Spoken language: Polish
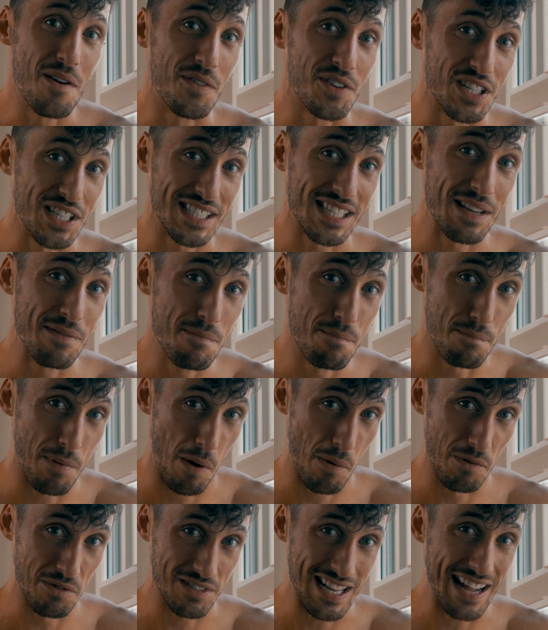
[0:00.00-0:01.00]
wszystkim
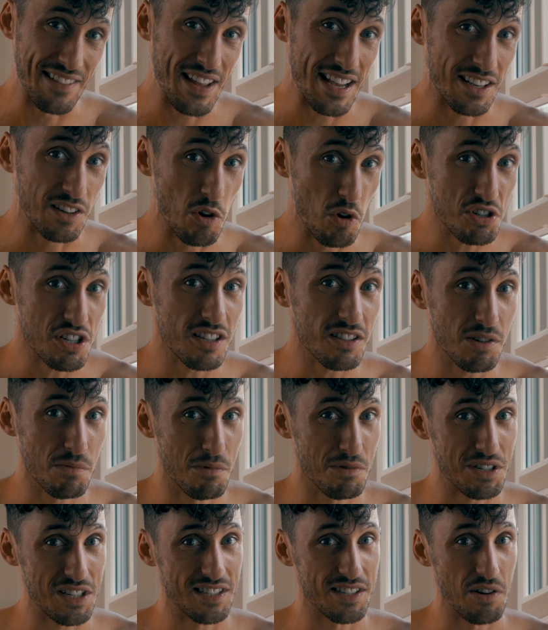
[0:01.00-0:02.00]
pomóc. A najgorsze, co
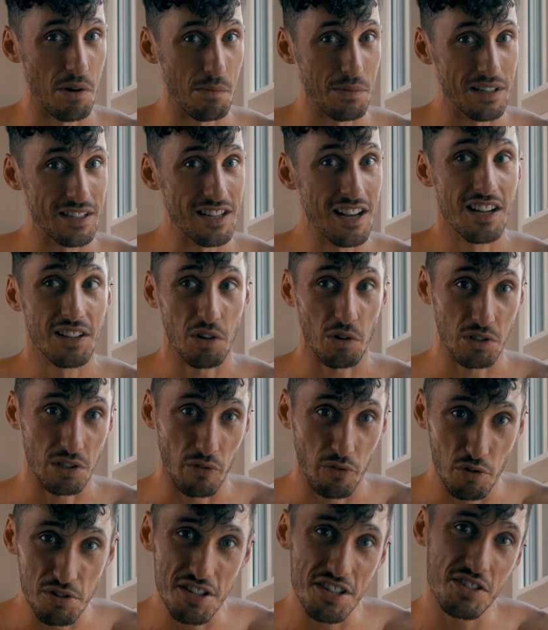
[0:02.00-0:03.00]
możesz zrobić, to
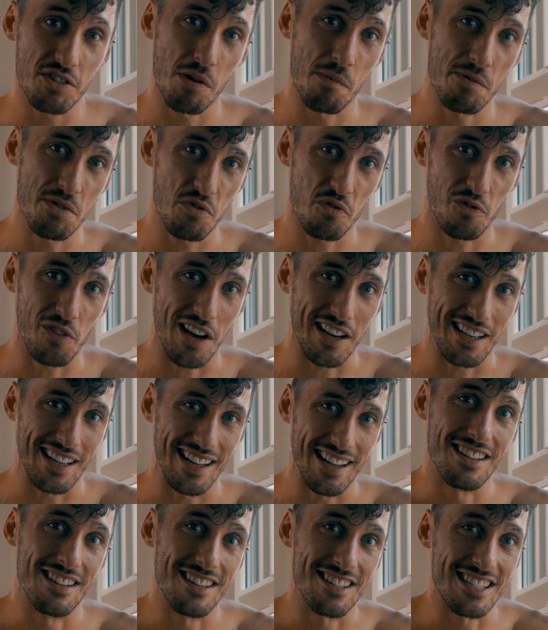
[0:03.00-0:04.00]
zwrócić komuś
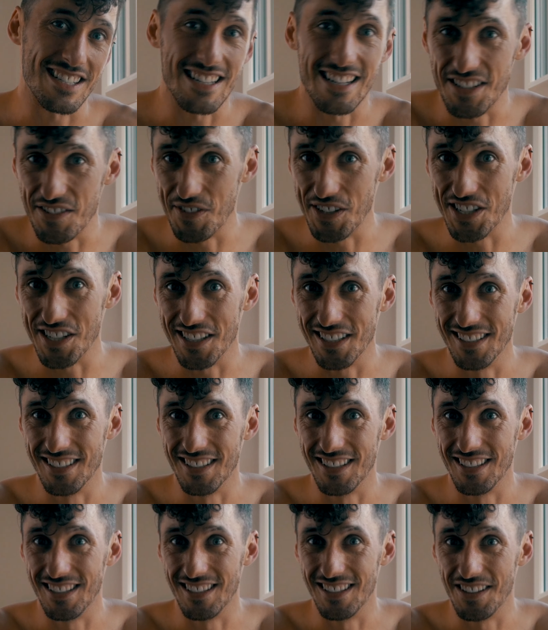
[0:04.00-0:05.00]
uwagę, że źle ćwiczy
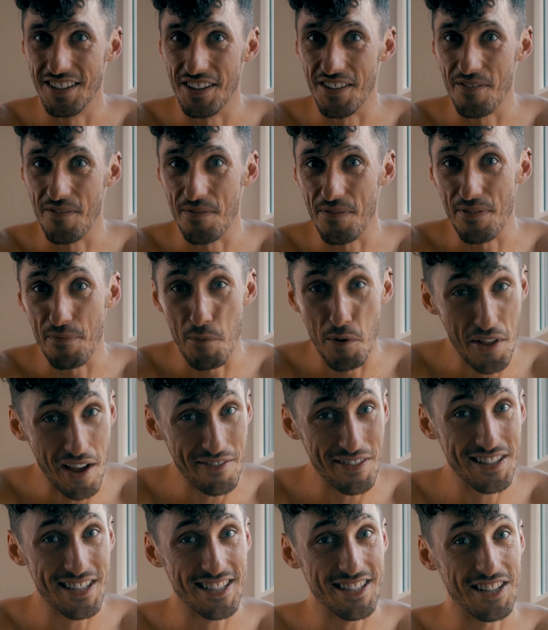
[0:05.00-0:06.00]
bo
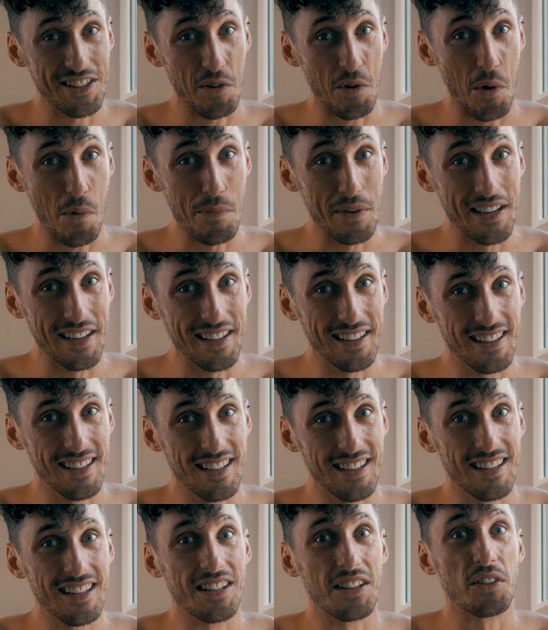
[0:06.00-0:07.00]
nawet jeśli to robi,
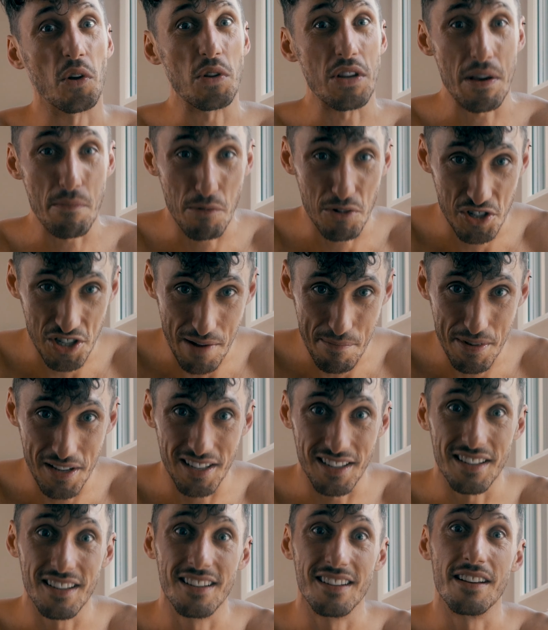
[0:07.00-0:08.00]
to nie
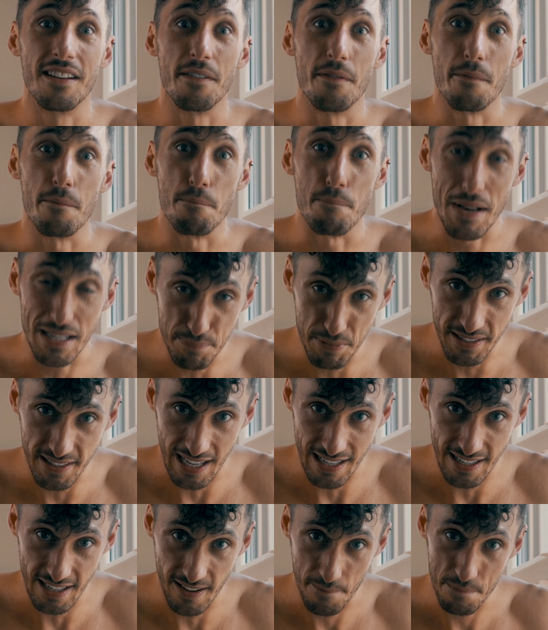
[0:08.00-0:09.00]
możemy bez
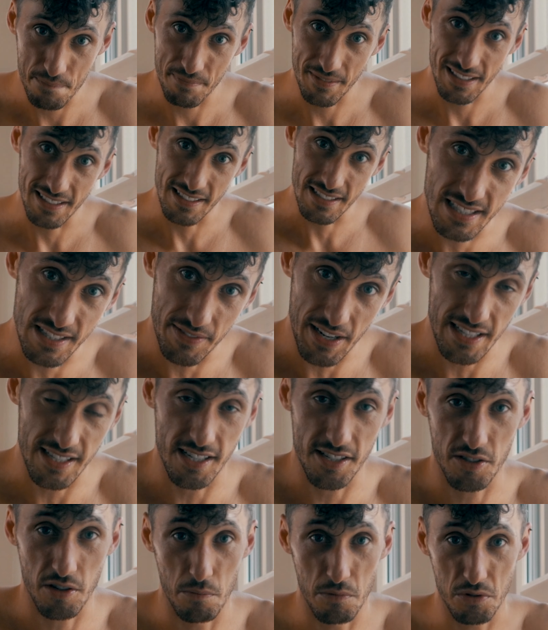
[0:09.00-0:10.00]
pytania
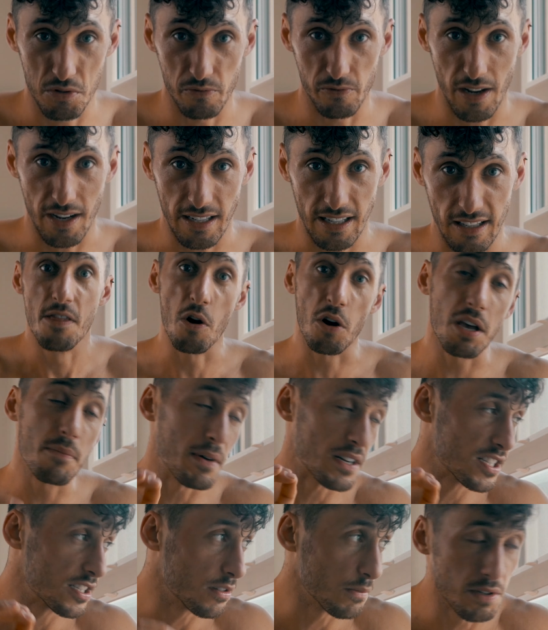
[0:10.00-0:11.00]
zwracać komuś uwagi. No
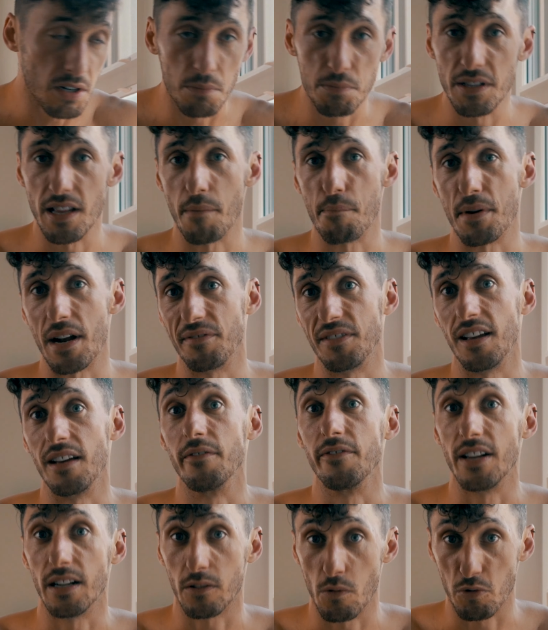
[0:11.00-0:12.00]
chyba, że sobie robi naprawdę
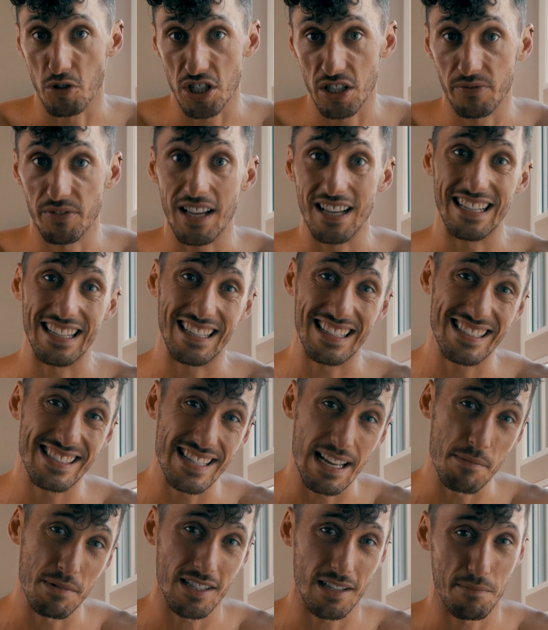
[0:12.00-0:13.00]
wielką krzywdę i
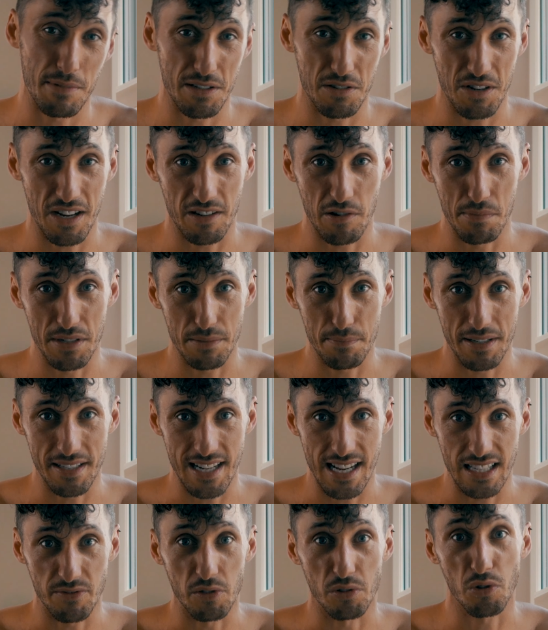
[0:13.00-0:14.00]
chcemy zadbać o jego
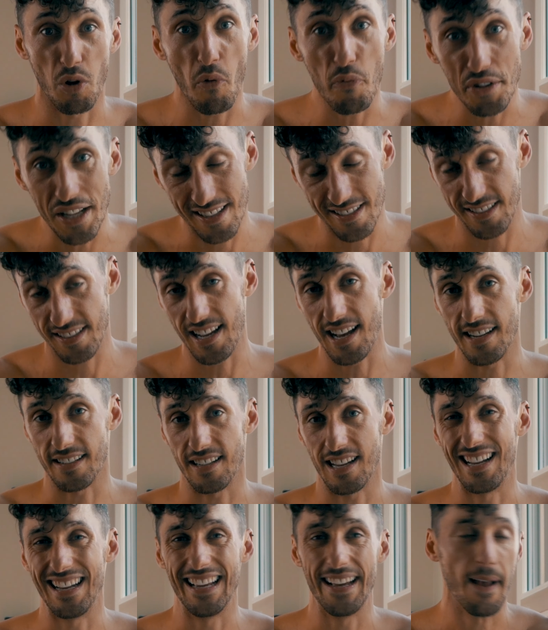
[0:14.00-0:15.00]
bezpieczeństwo, to wtedy tak,
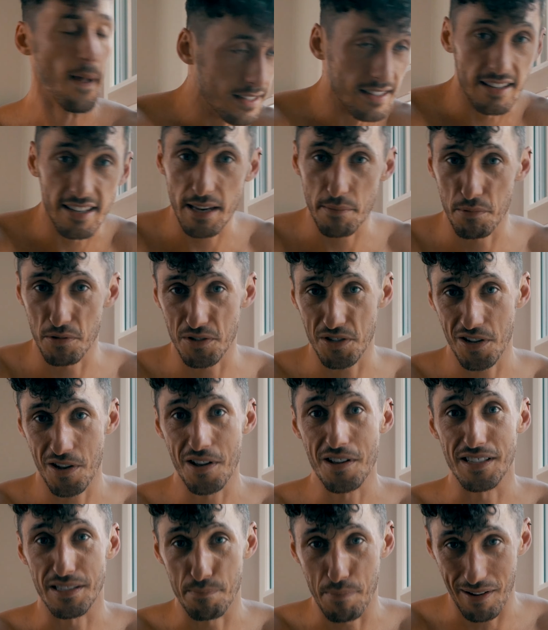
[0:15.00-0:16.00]
ale nie bądź
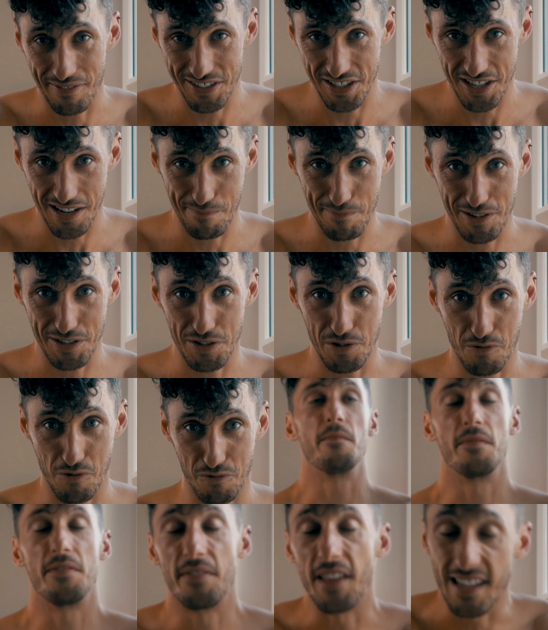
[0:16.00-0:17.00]
zbawicielem na siłów.
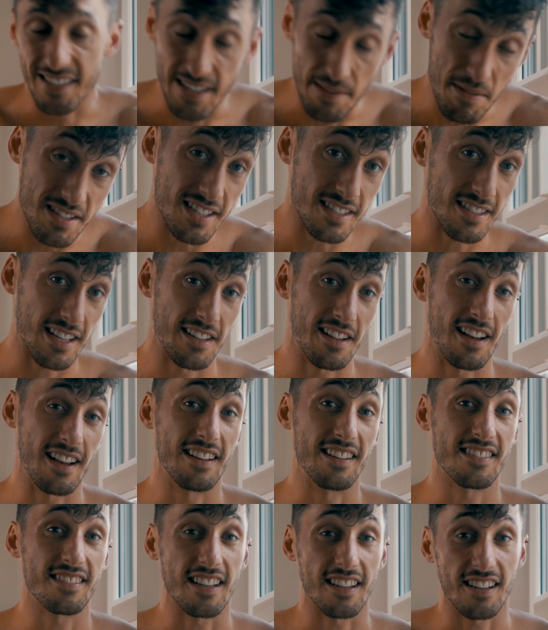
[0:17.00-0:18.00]
Następna zasada
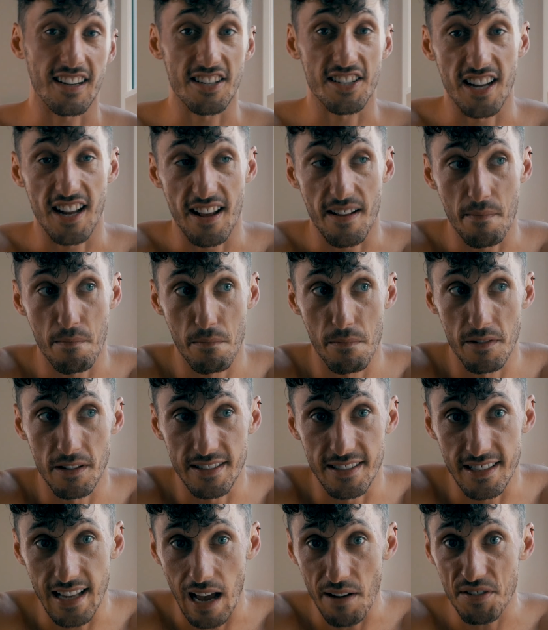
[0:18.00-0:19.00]
jest taka, że
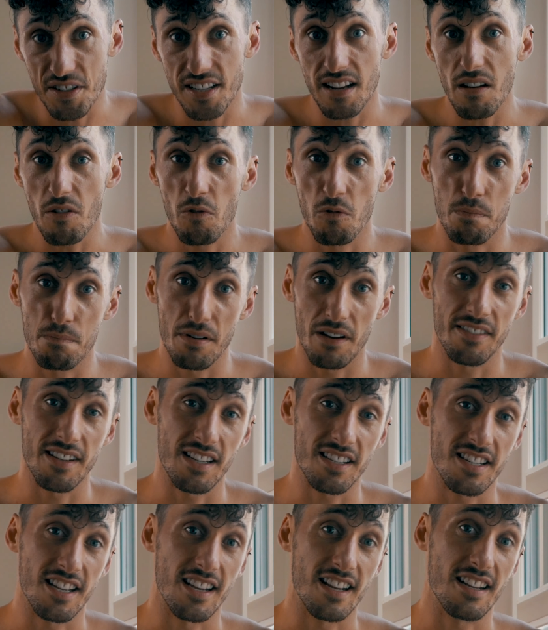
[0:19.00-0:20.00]
zawsze
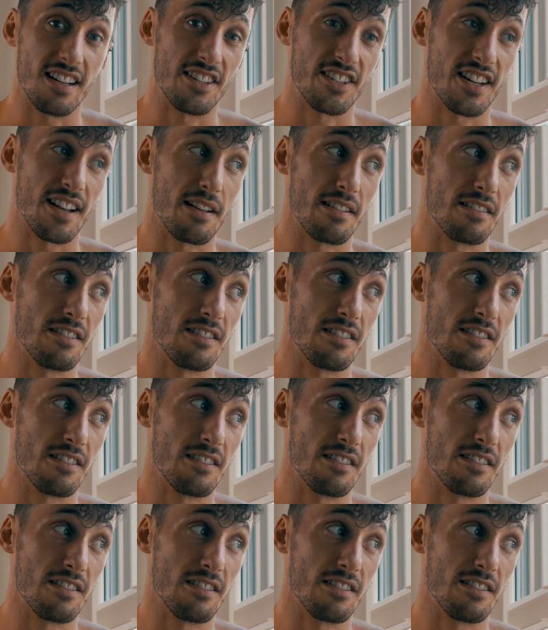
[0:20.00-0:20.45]
upewniaj się, że